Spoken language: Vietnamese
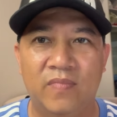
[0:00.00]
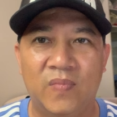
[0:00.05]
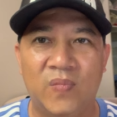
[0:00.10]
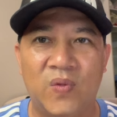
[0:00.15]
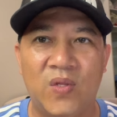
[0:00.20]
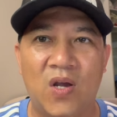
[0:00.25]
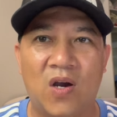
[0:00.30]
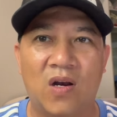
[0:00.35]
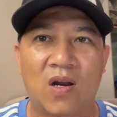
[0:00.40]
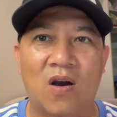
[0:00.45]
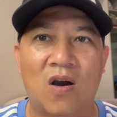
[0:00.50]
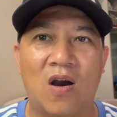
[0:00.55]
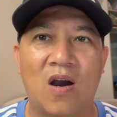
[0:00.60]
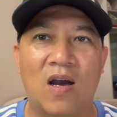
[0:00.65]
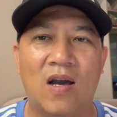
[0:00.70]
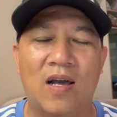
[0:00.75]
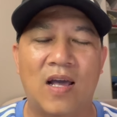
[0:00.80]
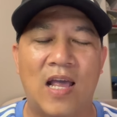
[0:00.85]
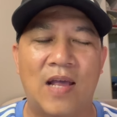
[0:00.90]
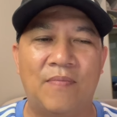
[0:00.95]
do
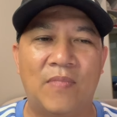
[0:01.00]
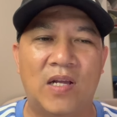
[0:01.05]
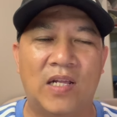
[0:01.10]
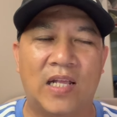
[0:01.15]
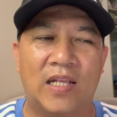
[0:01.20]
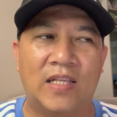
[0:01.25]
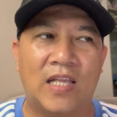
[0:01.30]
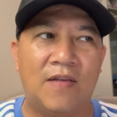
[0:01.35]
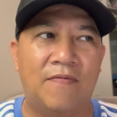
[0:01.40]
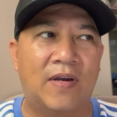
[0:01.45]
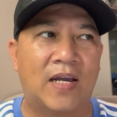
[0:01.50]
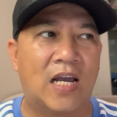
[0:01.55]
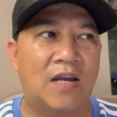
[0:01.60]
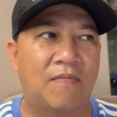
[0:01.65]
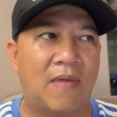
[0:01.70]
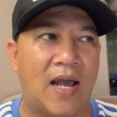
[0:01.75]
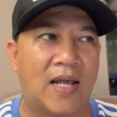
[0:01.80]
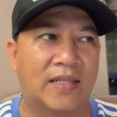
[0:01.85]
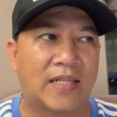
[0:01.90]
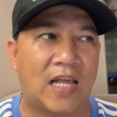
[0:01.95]
đó em nói các anh chị và các
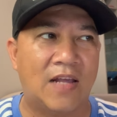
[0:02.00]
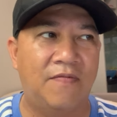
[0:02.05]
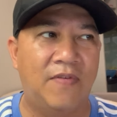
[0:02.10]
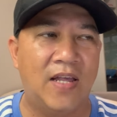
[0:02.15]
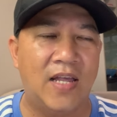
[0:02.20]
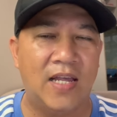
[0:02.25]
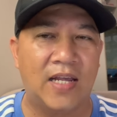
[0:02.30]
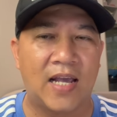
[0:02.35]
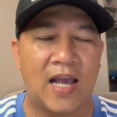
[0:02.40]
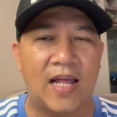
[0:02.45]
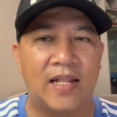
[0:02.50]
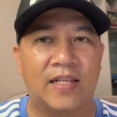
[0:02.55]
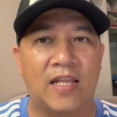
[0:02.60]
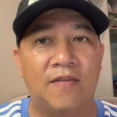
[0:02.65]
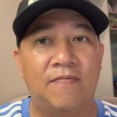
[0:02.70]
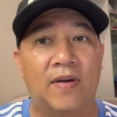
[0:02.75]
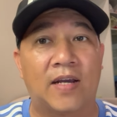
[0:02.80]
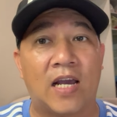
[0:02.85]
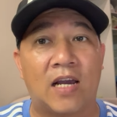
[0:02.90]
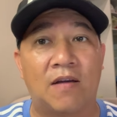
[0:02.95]
bạn tại vì các anh
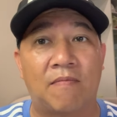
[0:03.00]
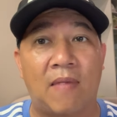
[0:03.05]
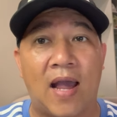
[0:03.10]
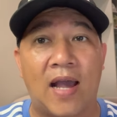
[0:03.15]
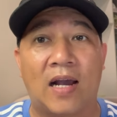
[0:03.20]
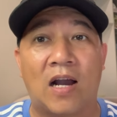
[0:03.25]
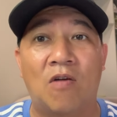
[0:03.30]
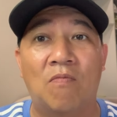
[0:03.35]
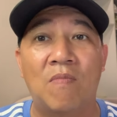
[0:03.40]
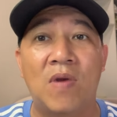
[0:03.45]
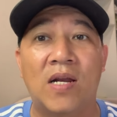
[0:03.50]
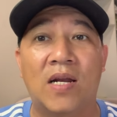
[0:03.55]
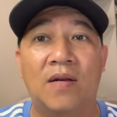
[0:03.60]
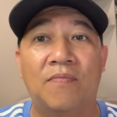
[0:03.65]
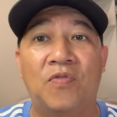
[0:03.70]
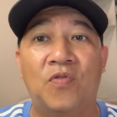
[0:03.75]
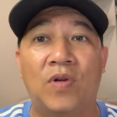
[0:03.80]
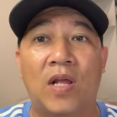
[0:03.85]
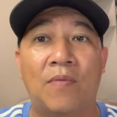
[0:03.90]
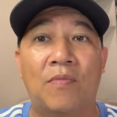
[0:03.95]
chị và các bạn không biết đến
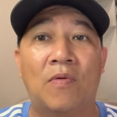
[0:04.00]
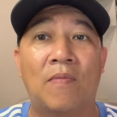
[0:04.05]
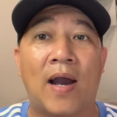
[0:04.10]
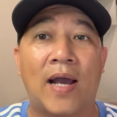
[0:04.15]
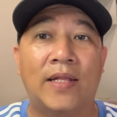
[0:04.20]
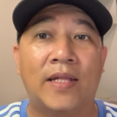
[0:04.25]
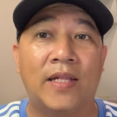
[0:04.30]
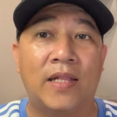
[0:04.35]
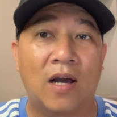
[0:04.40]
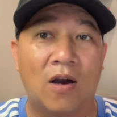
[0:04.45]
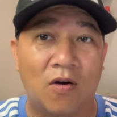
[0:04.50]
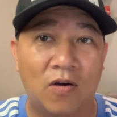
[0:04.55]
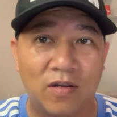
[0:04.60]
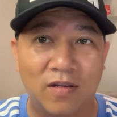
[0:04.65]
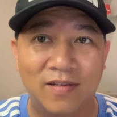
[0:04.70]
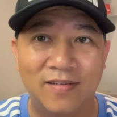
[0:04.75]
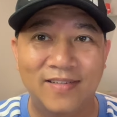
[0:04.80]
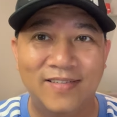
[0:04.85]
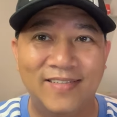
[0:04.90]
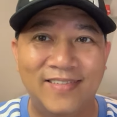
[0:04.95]
phương game mobile thì thôi
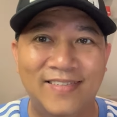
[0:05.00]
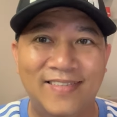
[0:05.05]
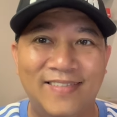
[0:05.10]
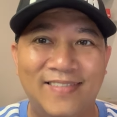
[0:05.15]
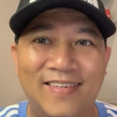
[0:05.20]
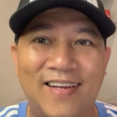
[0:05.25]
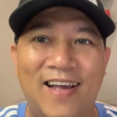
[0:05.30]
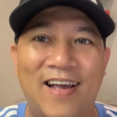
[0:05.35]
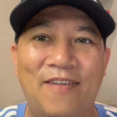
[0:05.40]
ha